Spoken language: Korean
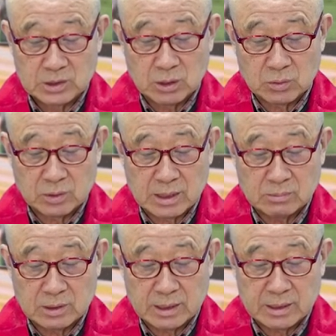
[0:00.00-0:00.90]
결코
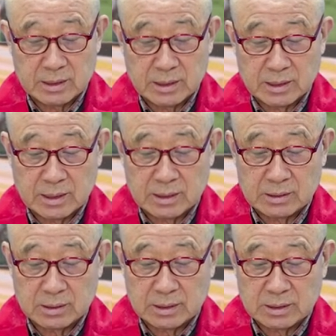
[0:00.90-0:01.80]
남은 나라 이야기가 아닌
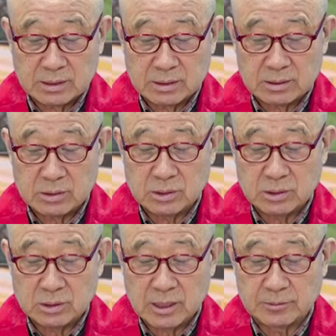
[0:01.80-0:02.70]
것 같아서
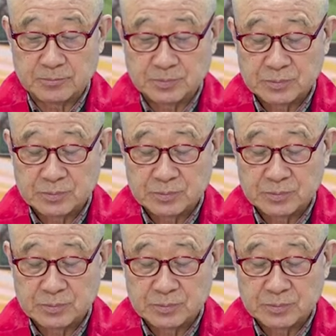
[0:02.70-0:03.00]
쓸쓸한